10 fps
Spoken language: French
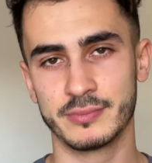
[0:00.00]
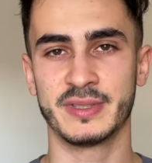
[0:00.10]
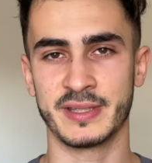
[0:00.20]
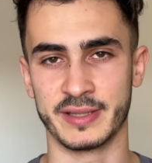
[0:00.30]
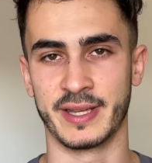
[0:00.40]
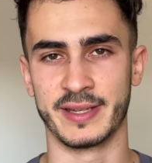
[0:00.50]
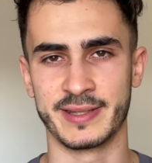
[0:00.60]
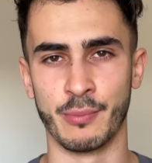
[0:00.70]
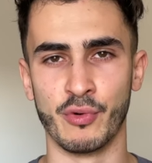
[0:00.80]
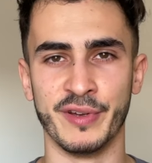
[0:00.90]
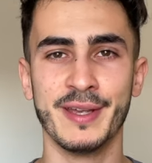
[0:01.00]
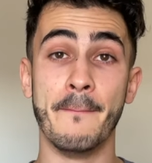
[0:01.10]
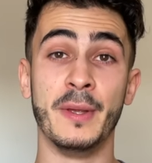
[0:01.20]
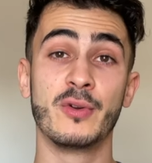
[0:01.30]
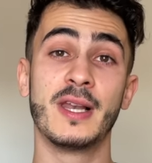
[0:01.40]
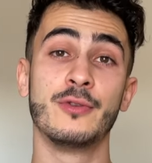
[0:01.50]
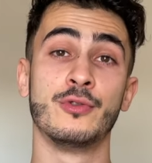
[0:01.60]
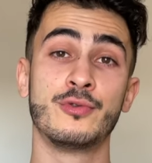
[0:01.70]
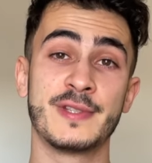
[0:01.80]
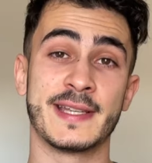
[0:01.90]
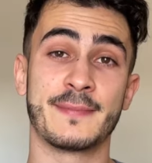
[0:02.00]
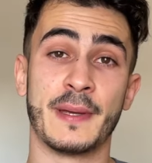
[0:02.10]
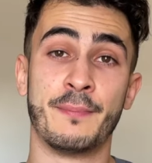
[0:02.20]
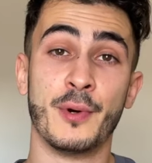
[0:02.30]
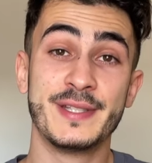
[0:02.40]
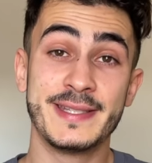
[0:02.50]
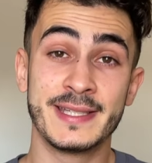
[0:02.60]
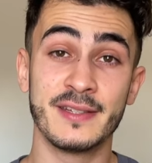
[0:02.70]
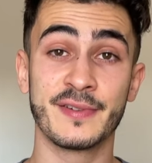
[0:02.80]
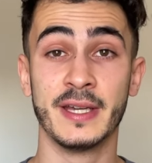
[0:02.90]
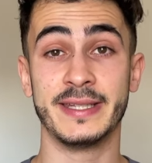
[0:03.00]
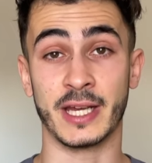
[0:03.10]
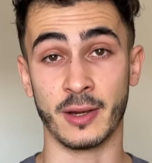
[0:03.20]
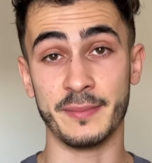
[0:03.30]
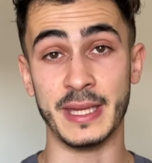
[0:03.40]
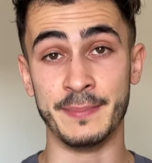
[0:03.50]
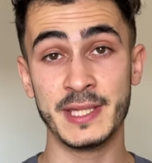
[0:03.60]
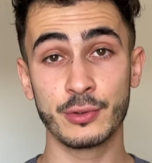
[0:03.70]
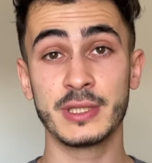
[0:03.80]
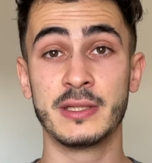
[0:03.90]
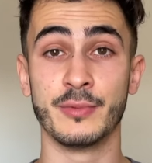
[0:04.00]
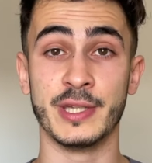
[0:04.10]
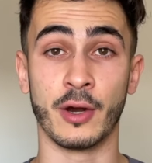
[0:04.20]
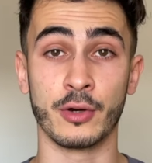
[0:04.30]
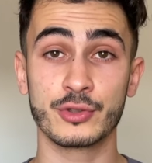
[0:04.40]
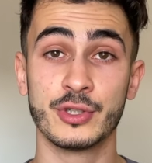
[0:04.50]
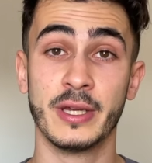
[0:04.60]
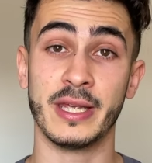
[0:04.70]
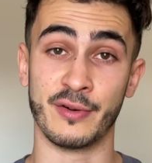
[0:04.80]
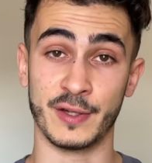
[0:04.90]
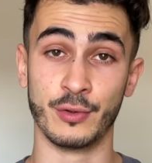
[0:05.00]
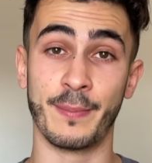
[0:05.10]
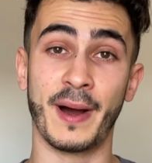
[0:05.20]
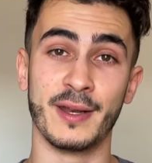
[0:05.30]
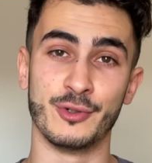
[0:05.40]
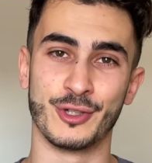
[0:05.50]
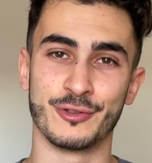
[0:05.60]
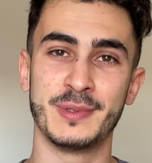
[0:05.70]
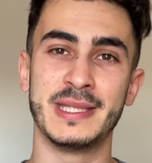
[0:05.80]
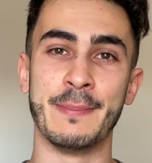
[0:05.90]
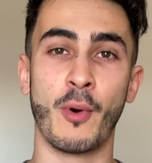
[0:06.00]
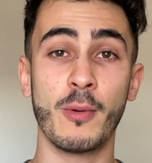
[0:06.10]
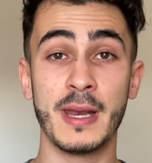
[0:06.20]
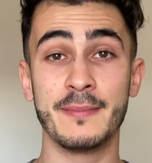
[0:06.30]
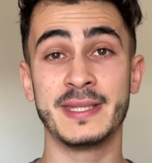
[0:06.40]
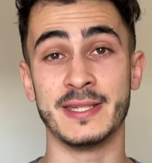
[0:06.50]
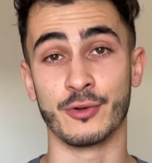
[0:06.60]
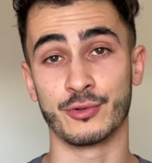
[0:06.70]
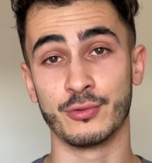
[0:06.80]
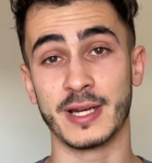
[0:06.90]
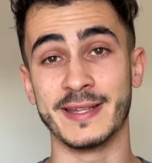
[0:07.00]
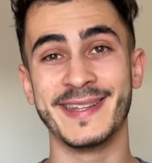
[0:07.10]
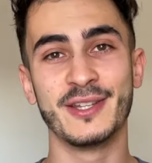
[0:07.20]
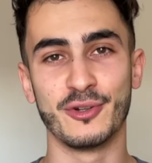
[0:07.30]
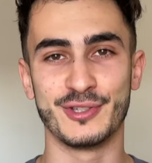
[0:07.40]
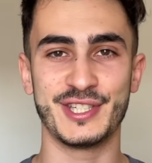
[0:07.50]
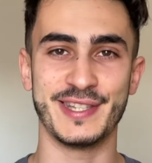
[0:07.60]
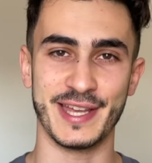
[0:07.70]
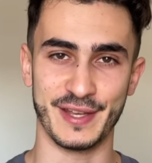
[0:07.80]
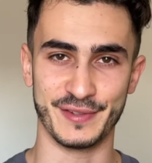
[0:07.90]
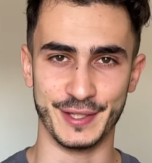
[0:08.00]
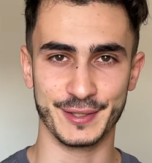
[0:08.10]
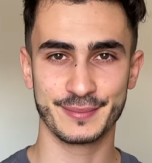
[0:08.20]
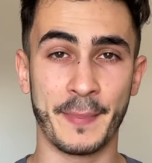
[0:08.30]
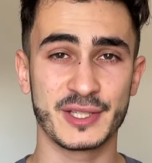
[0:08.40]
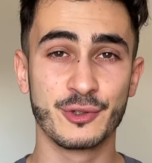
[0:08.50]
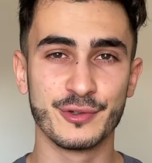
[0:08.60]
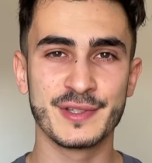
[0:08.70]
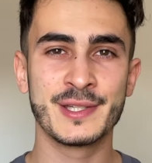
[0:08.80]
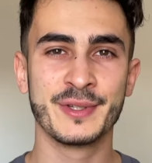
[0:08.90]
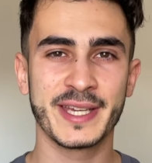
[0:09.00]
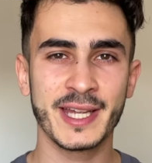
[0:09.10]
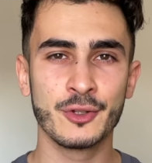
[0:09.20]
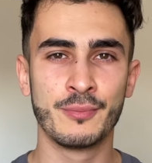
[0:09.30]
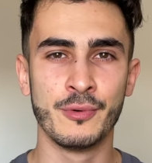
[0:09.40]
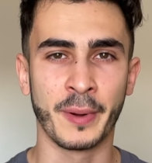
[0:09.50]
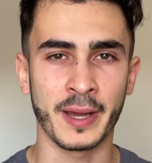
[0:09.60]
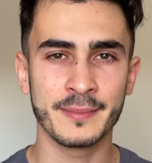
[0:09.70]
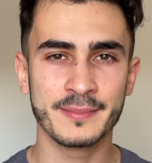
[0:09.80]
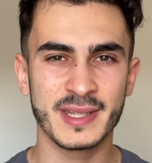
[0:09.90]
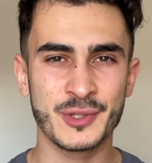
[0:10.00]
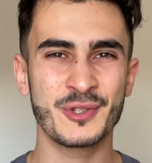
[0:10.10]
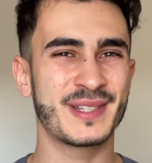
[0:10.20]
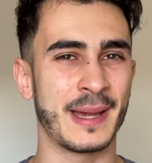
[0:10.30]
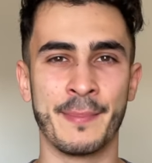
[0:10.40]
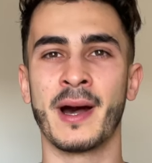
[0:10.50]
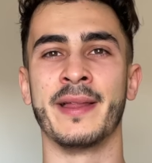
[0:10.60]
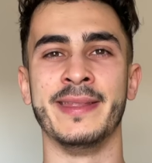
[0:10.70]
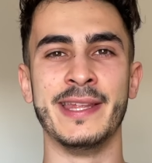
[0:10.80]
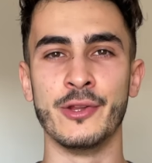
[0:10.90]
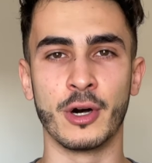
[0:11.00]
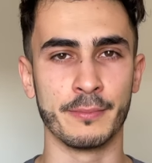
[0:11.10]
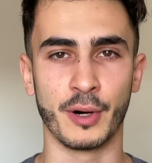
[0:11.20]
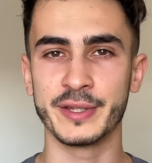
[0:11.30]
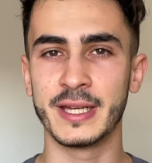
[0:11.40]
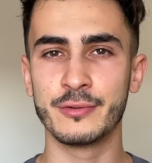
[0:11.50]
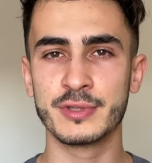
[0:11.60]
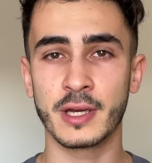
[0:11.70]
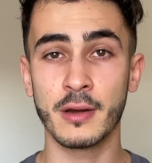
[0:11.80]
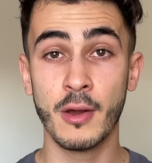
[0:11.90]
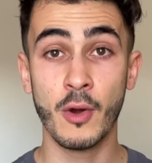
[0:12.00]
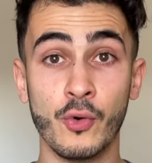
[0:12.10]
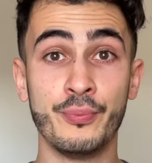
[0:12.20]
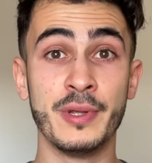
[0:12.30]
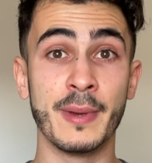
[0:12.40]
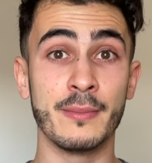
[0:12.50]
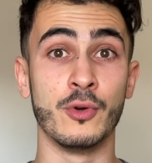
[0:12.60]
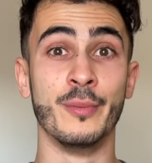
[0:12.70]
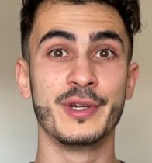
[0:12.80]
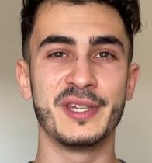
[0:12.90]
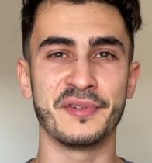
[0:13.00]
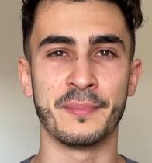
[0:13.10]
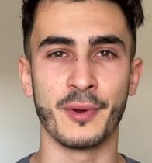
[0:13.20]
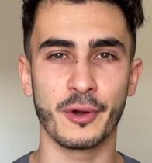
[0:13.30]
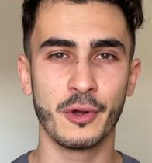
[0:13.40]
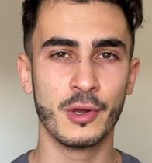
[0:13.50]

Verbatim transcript: ça, ça reste à prouver. Mais au-delà de tous ces aspects positifs, il y a quand même des petits trucs qui me dérangent, et on va donc parler aujourd'hui des problèmes qui entourent la technologie des NFT. Parce que si on y regarde de plus près, est-ce que ce serait pas un énorme bordel tout ça Ou puis même le mot qui fait peur,